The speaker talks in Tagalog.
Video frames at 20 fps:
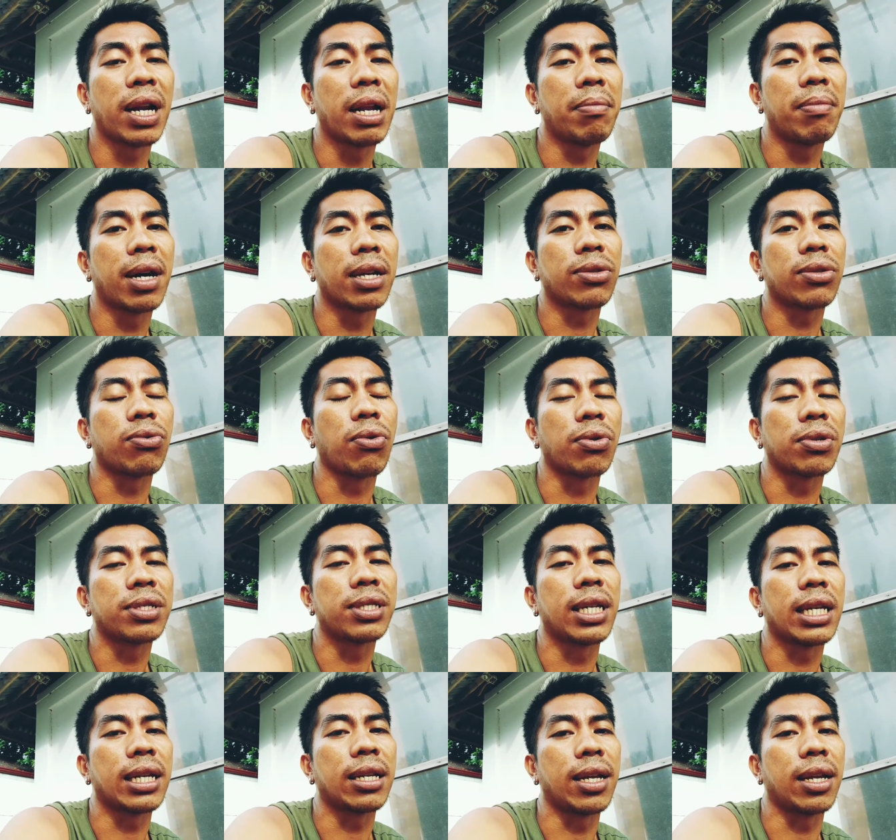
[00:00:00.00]
pala mga
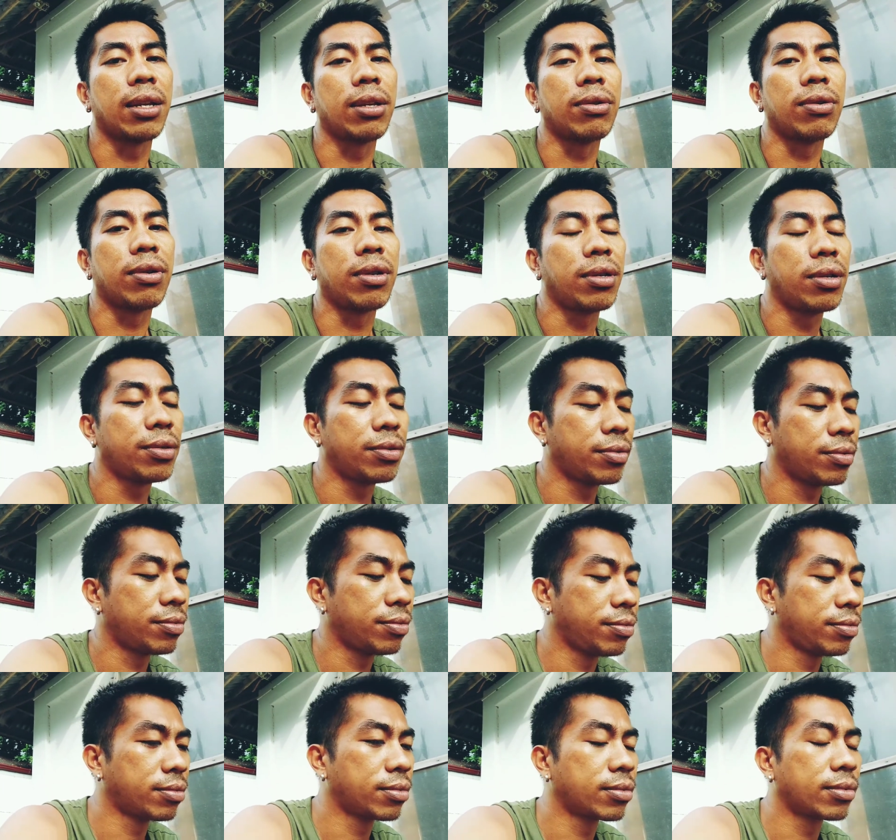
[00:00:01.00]
toxic nandun.
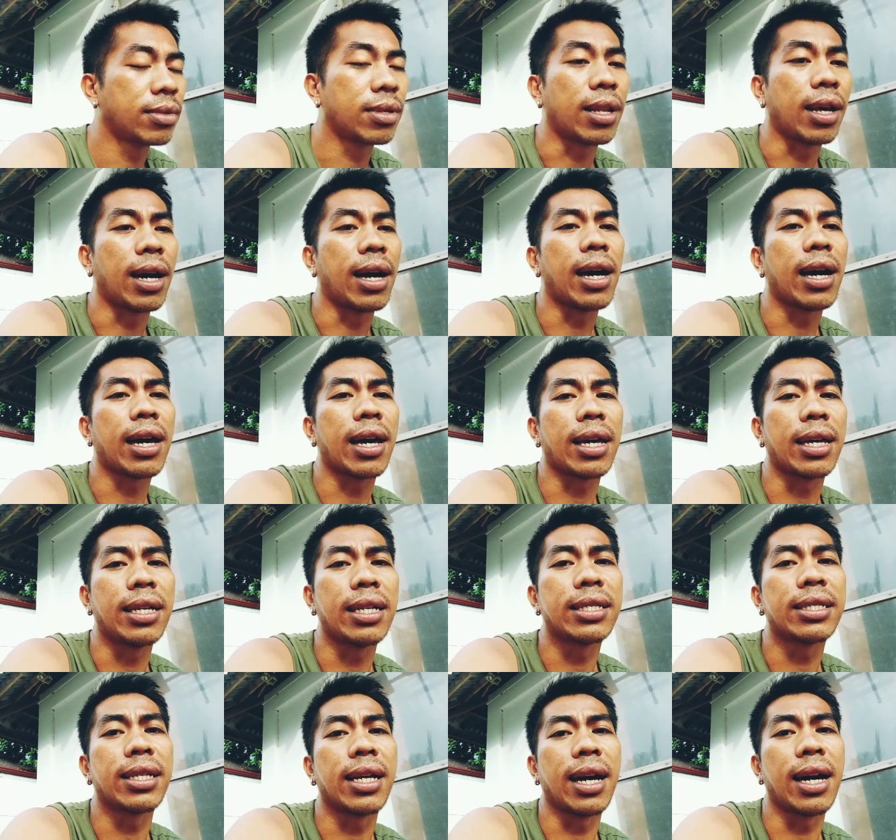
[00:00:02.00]

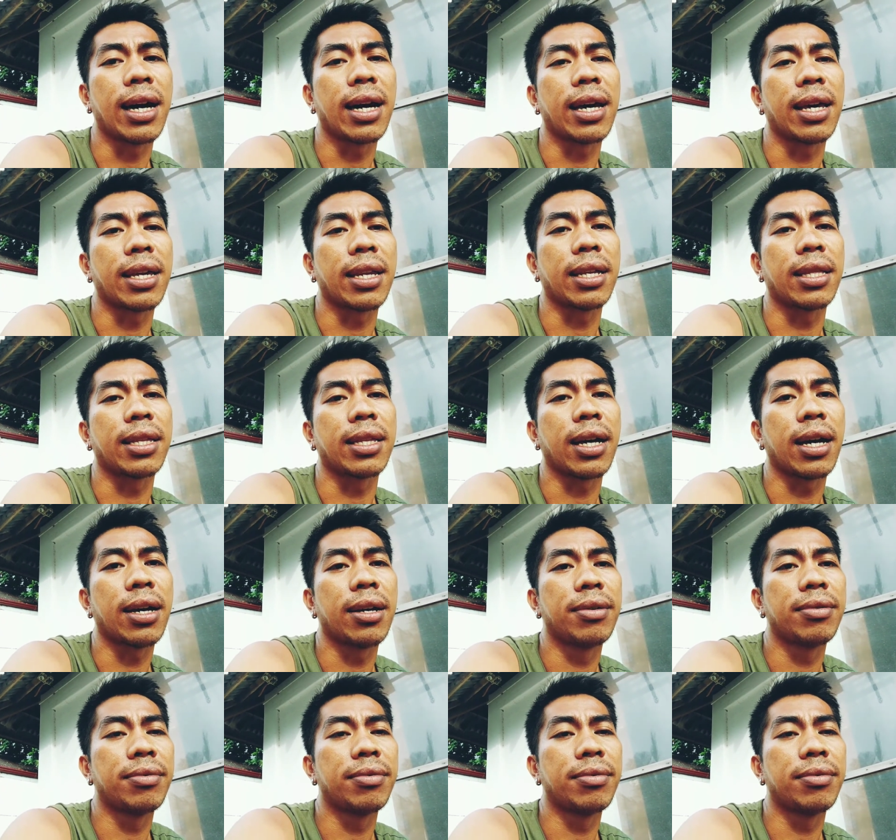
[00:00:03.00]
Nakakainis, nakakairita.